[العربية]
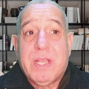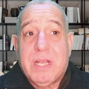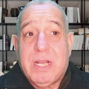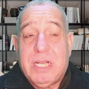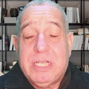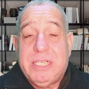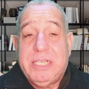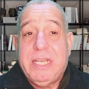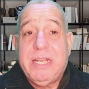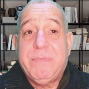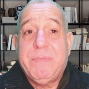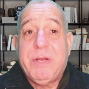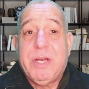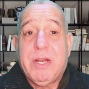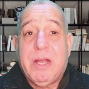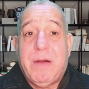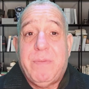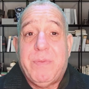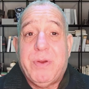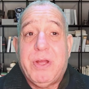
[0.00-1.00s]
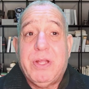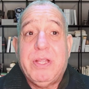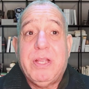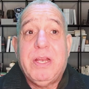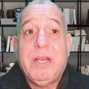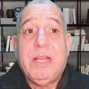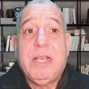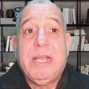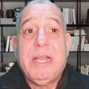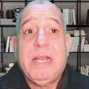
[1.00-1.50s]
كثير من الأمراض
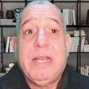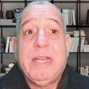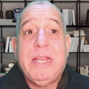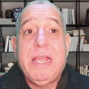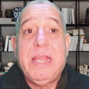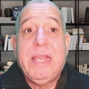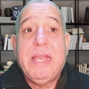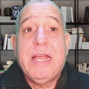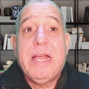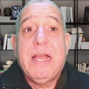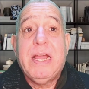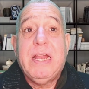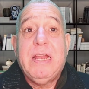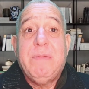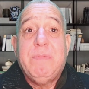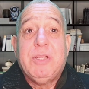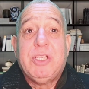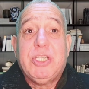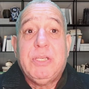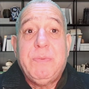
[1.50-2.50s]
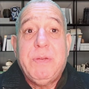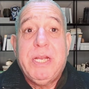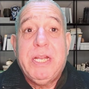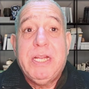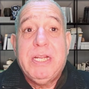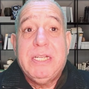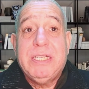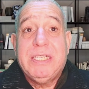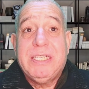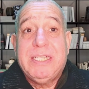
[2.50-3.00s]
الجلدية اللي بتصيب
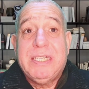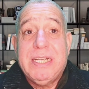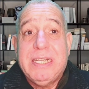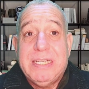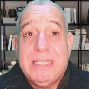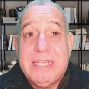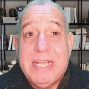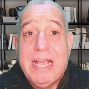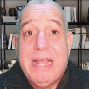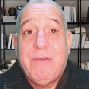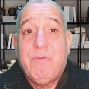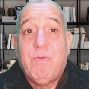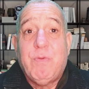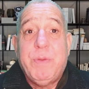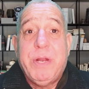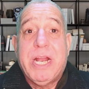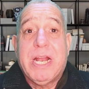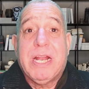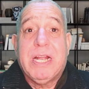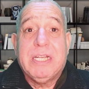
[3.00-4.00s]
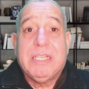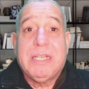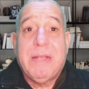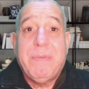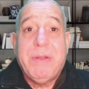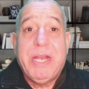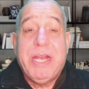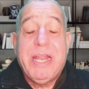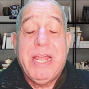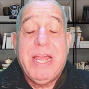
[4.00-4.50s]
الإنسان ومنها الحزام
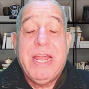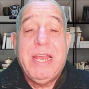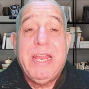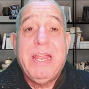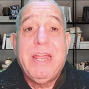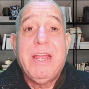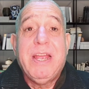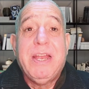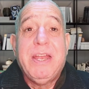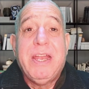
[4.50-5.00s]
الناري